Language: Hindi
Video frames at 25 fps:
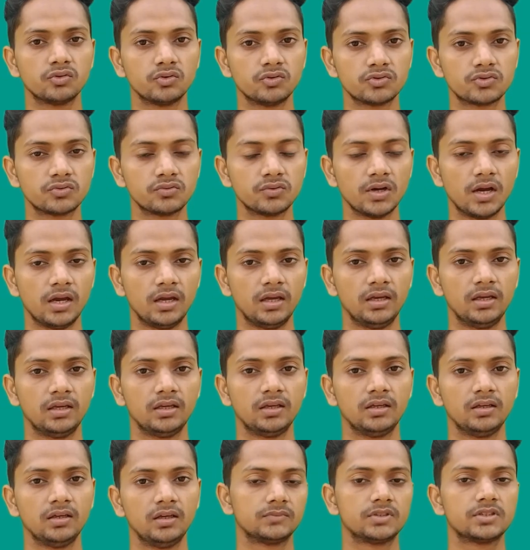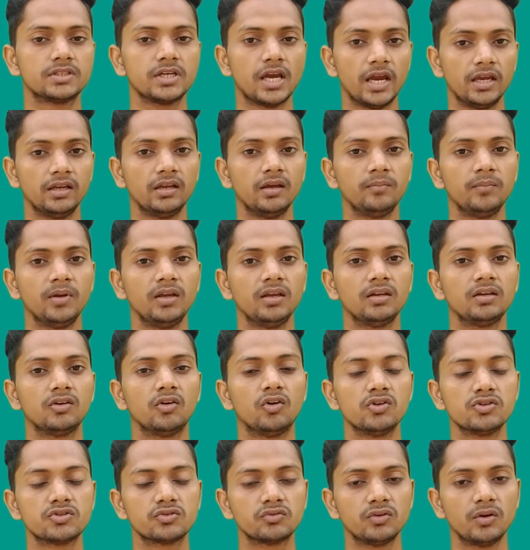हो चुका है चाइना में
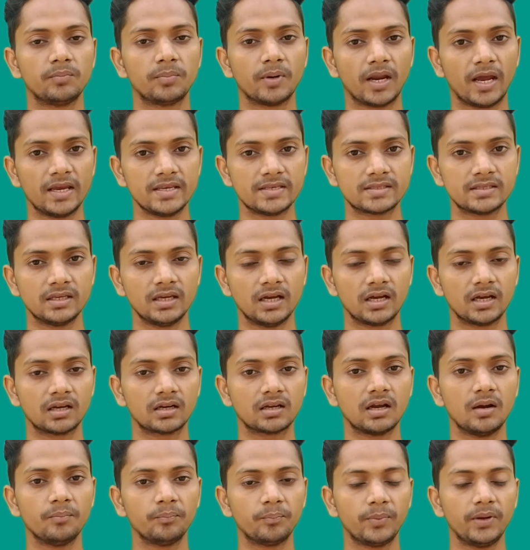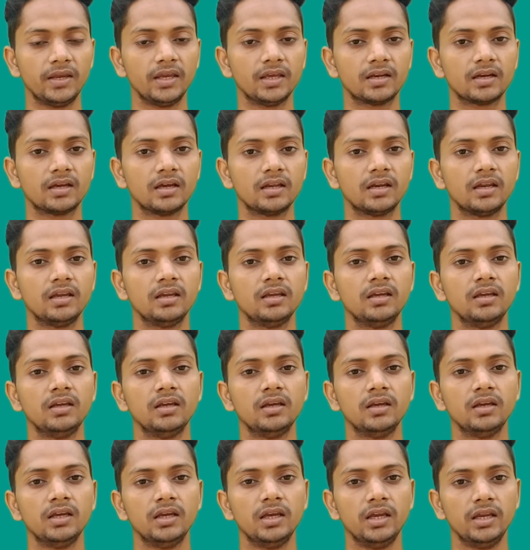लॉन्च हुए प्राइस से अगर कंपेयर करें
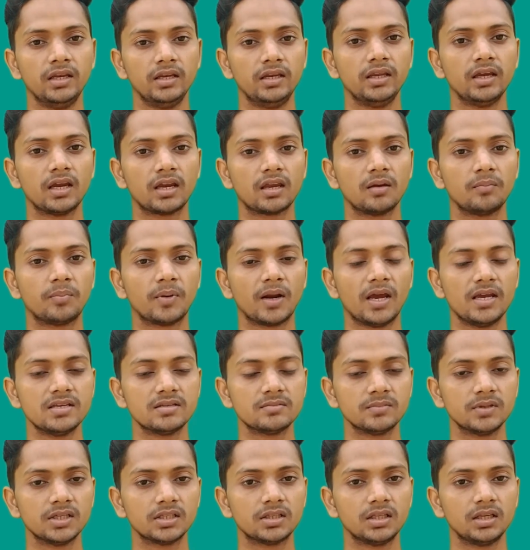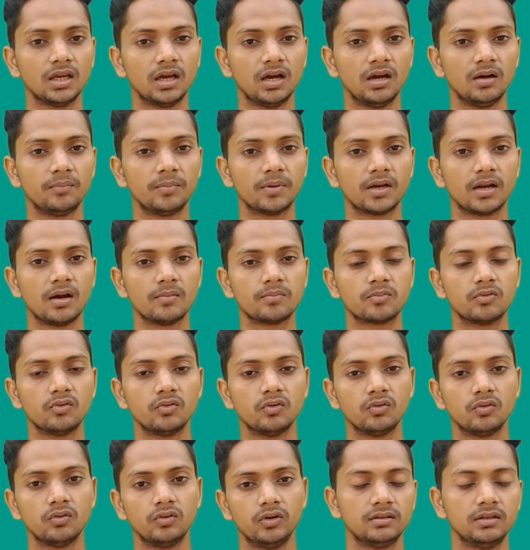इंडिया के प्राइस में तो यहाँ पर आपको
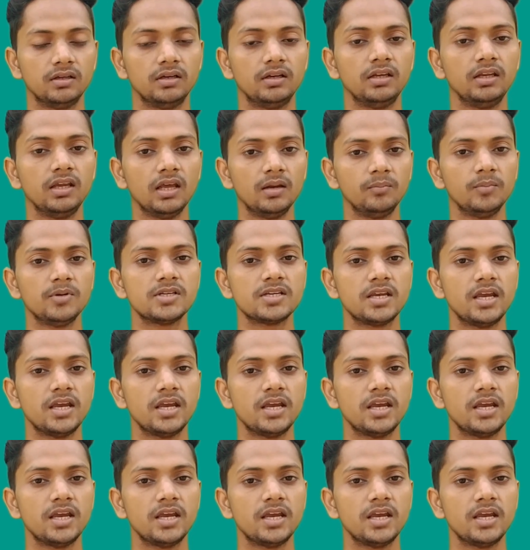रियल मी